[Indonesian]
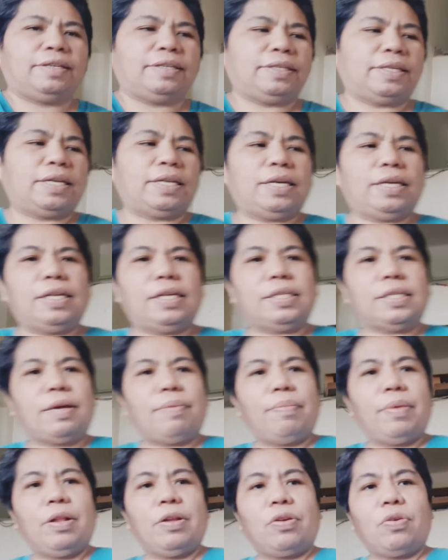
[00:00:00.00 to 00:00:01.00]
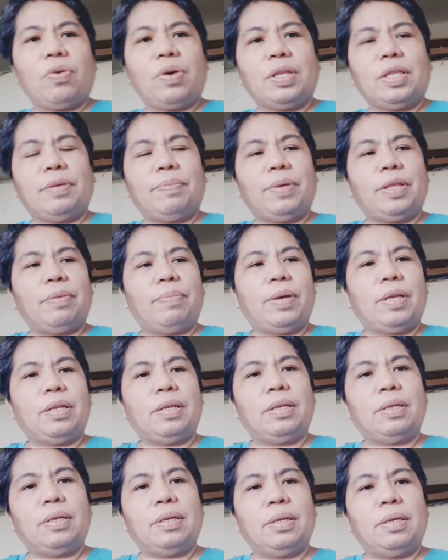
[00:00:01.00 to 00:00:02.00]
jadi ini sambal roa
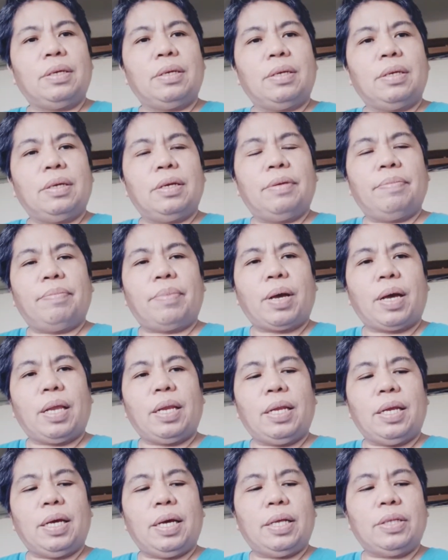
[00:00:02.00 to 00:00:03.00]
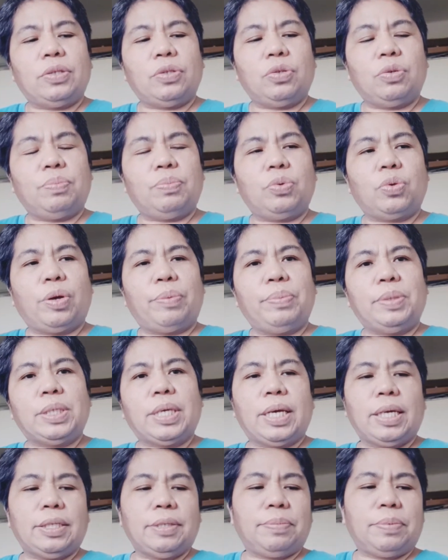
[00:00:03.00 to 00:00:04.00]
teman-teman makan dengan su suami
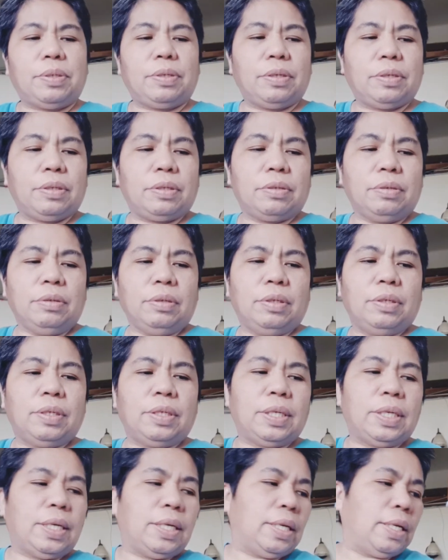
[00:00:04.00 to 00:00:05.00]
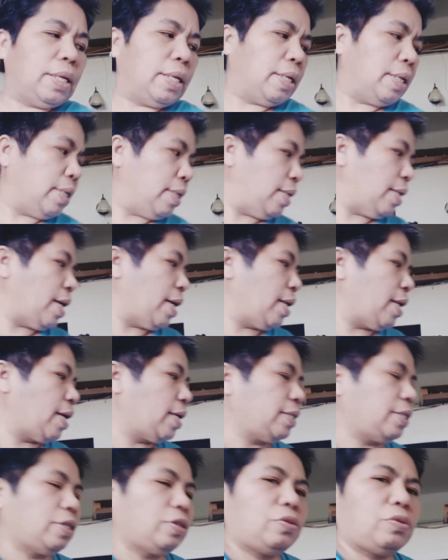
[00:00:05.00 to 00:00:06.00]
saya seperti itu dan
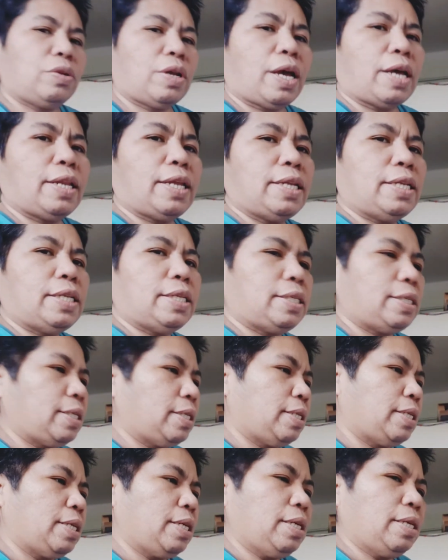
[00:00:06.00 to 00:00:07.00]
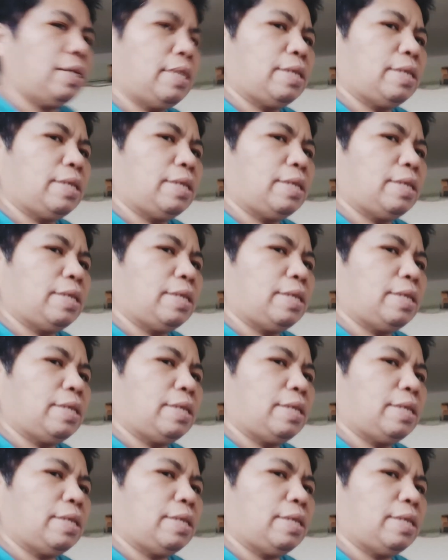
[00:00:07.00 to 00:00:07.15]
nasi sudah ada di sini